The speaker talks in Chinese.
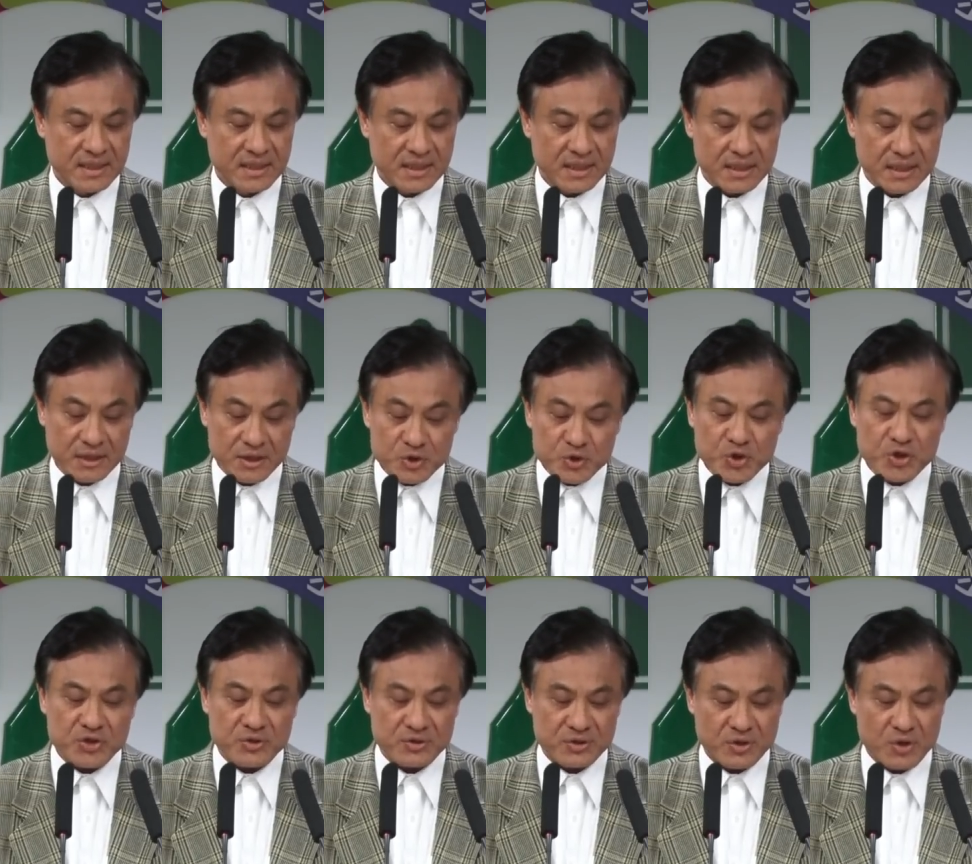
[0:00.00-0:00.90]
合
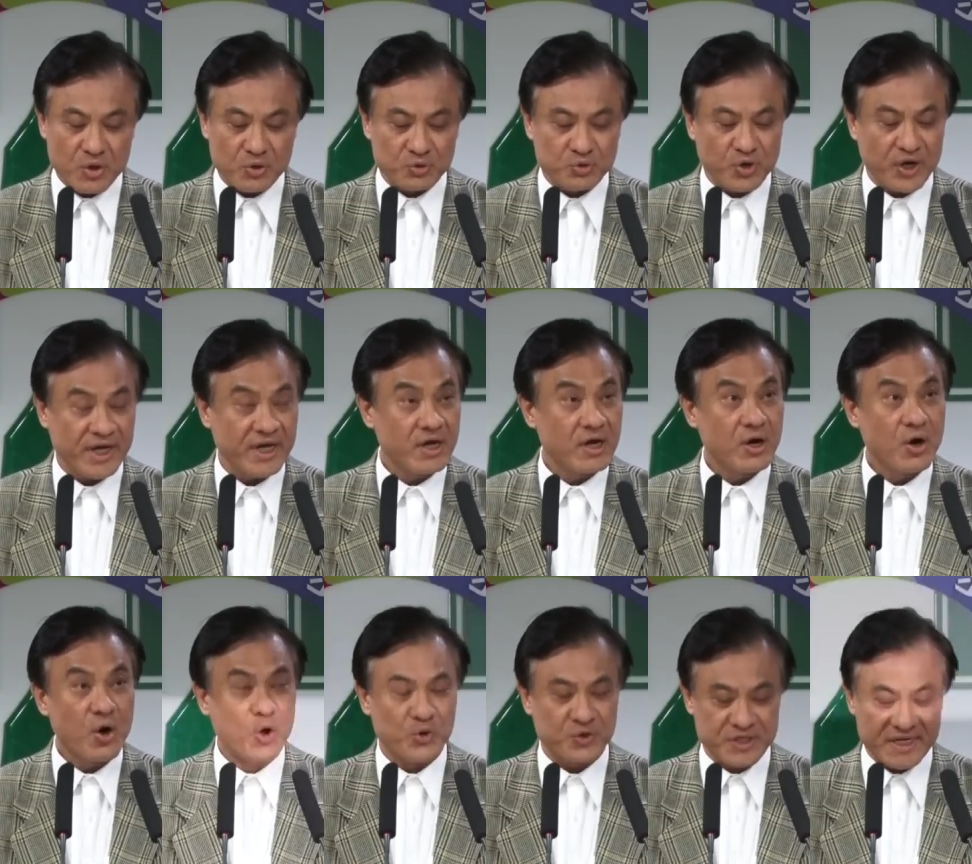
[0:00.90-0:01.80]
作共推
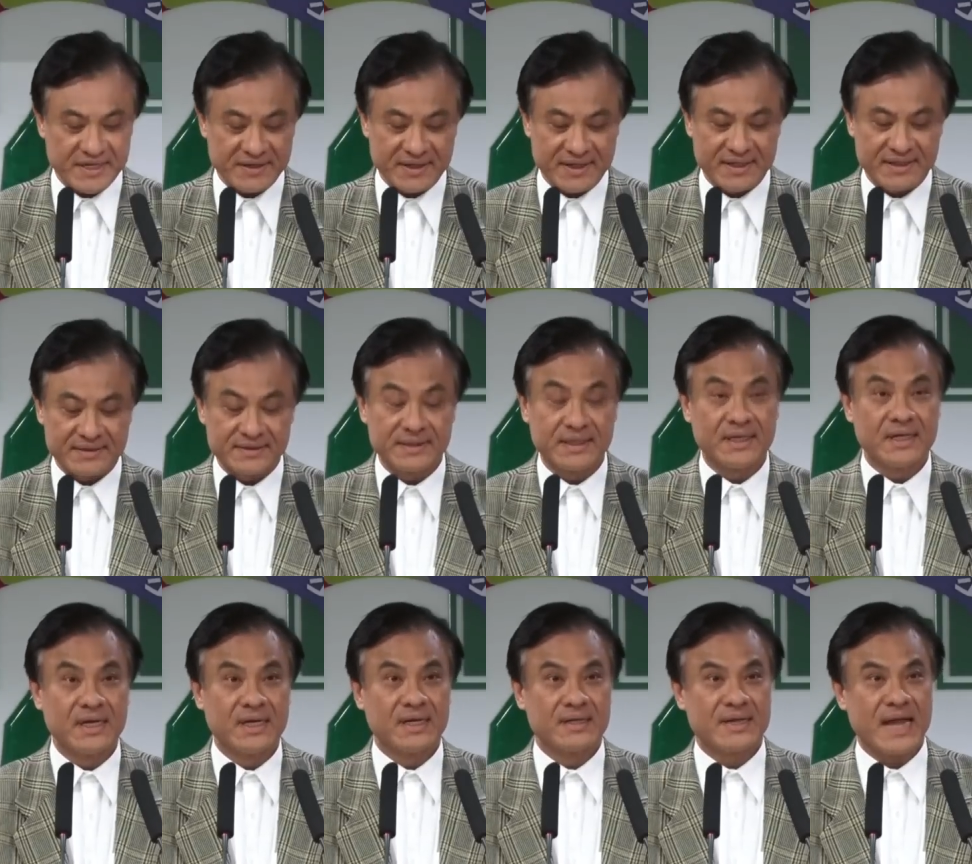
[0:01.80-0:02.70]
候选人
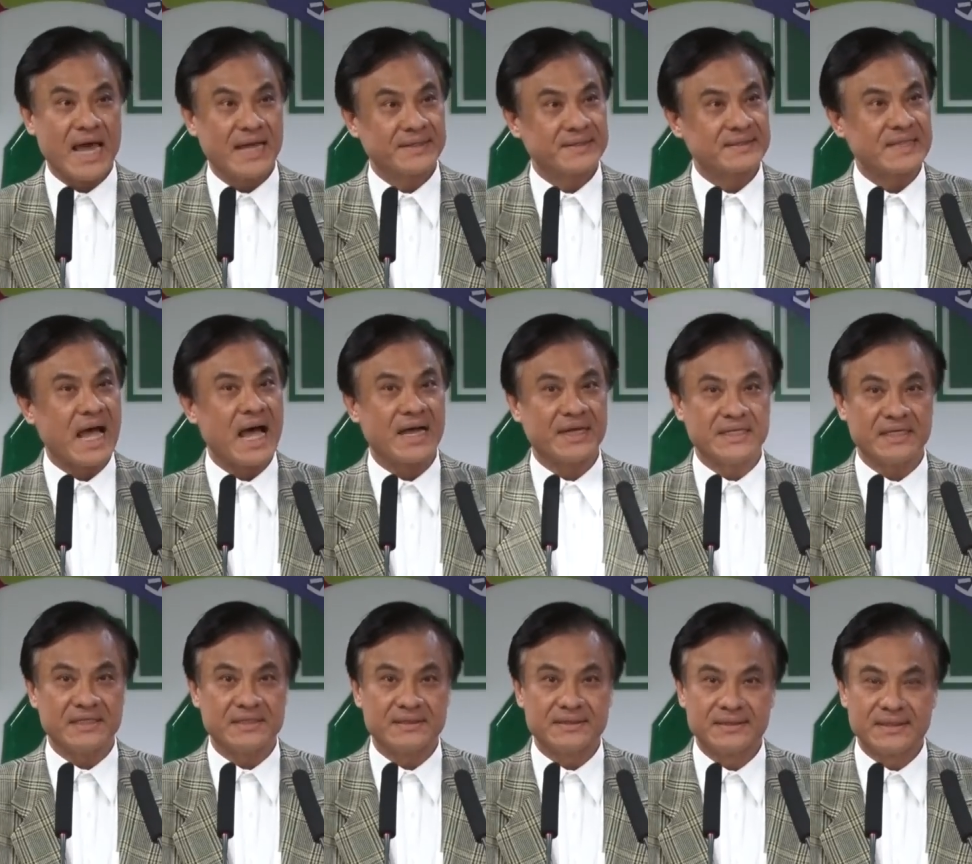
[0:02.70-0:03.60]
来打
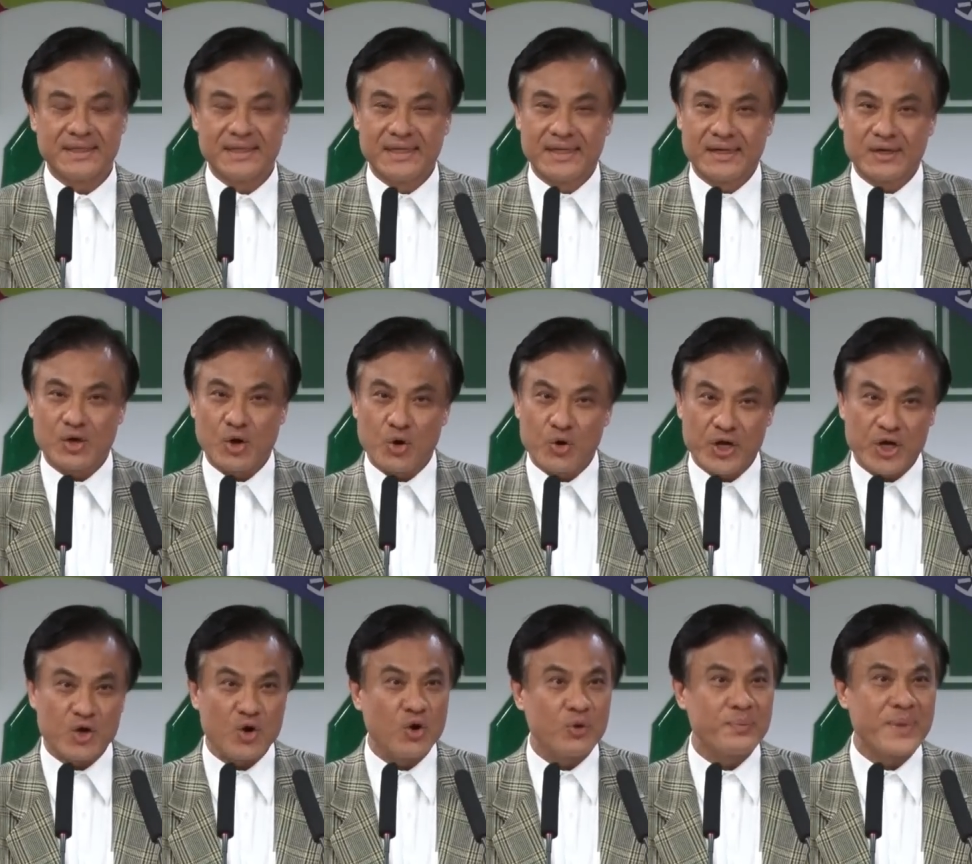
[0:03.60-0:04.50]
赢国会
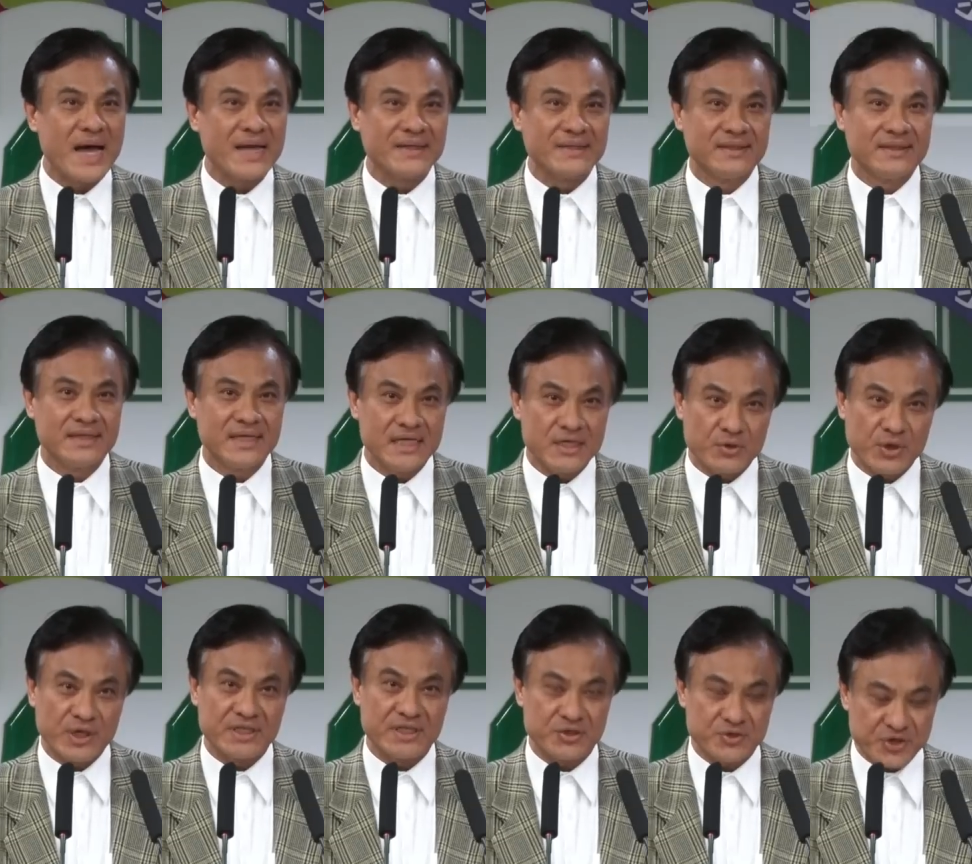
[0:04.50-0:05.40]
过半立
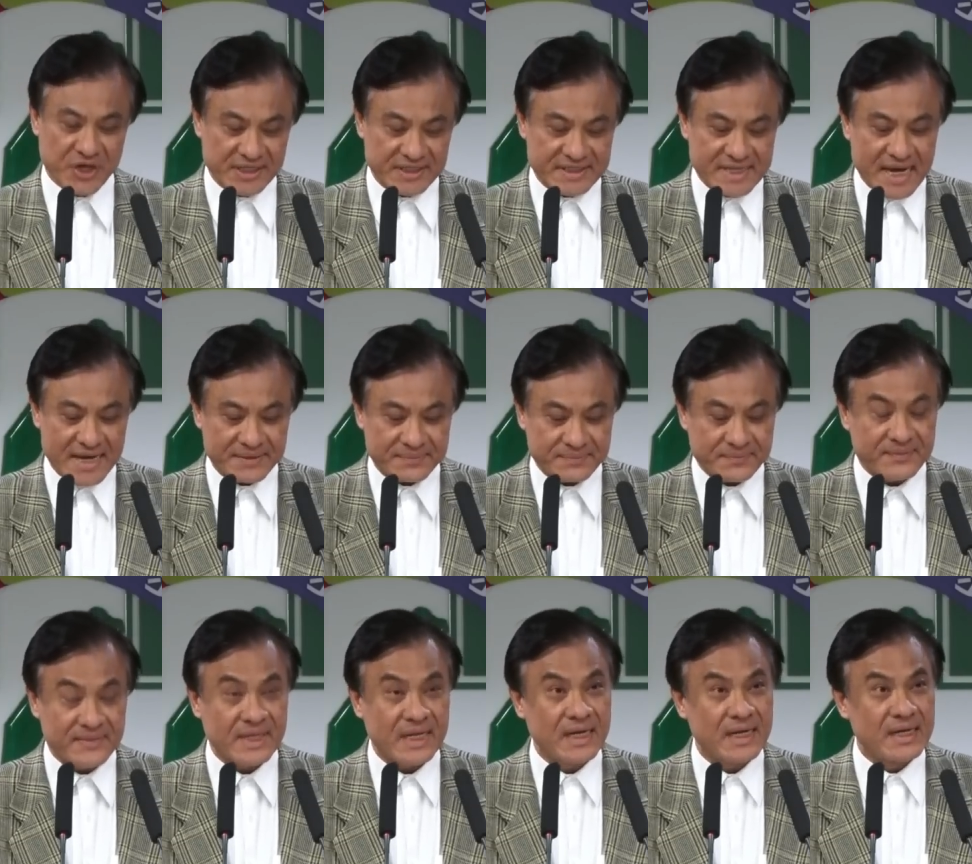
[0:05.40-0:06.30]
委的选战。
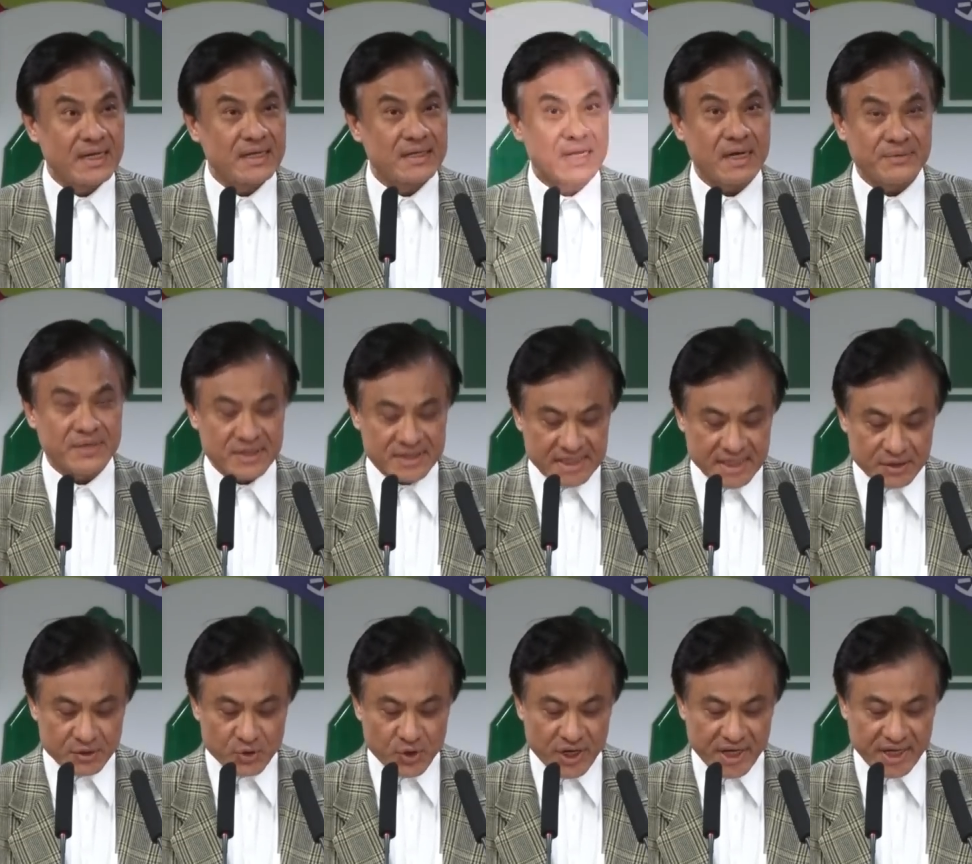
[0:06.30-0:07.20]
那么，
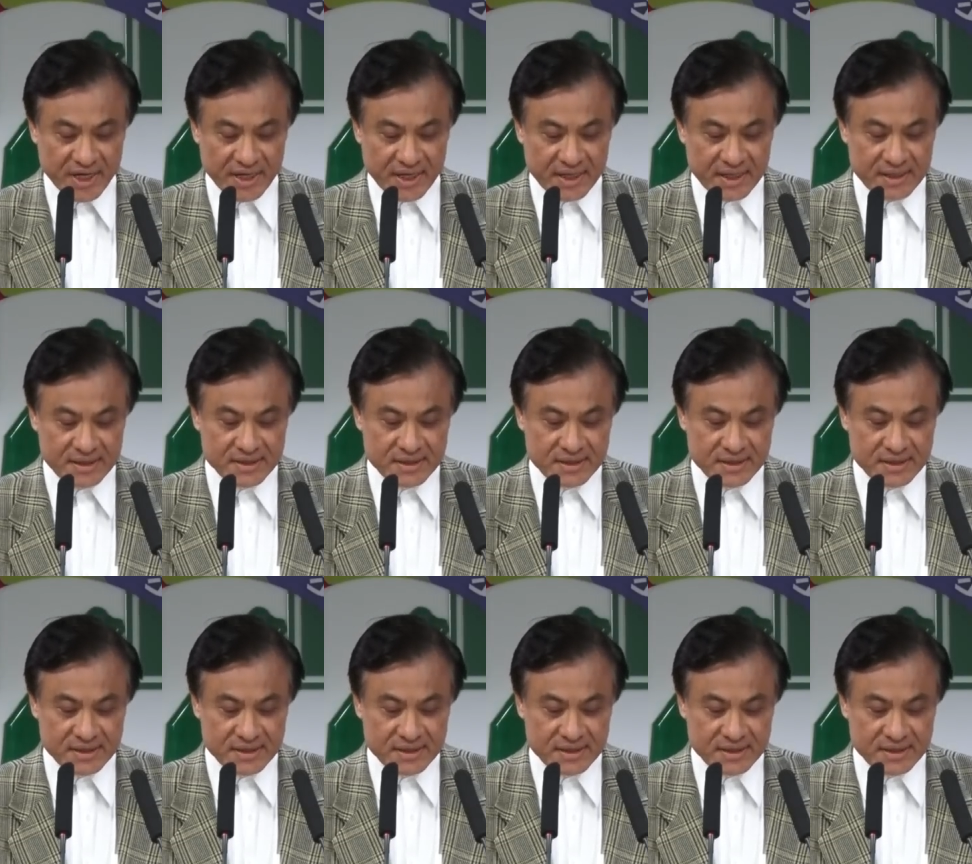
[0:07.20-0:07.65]
针对